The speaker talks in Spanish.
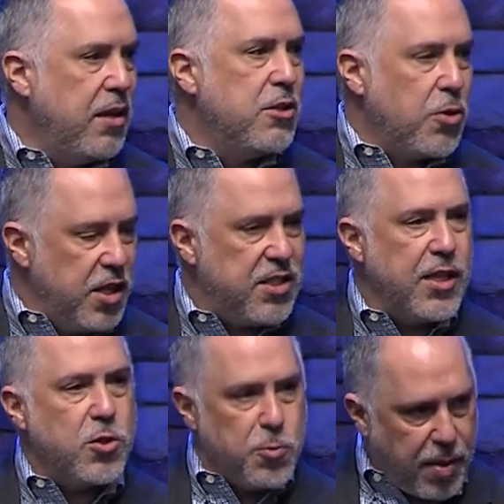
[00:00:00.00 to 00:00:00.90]
Eso dice
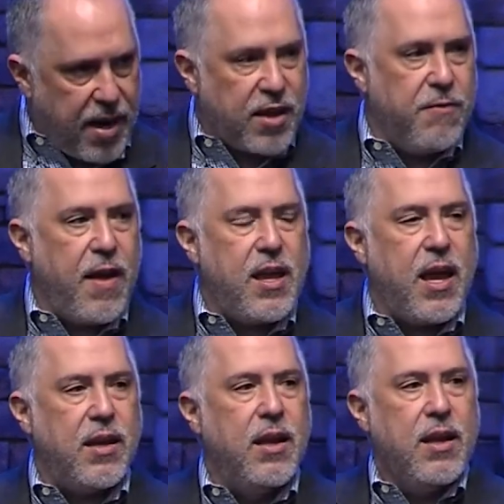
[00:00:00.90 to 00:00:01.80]
Jesús, para que
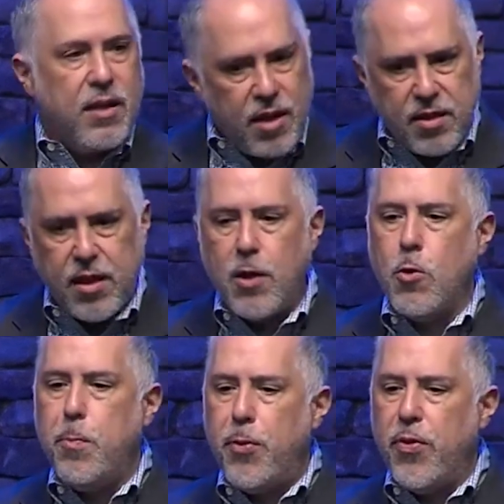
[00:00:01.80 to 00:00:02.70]
vean que tengo
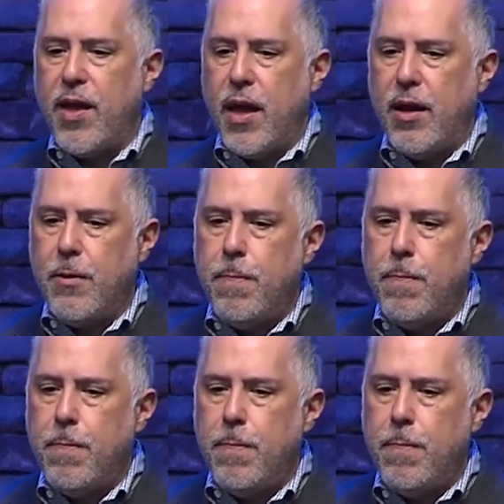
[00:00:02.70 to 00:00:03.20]
poder,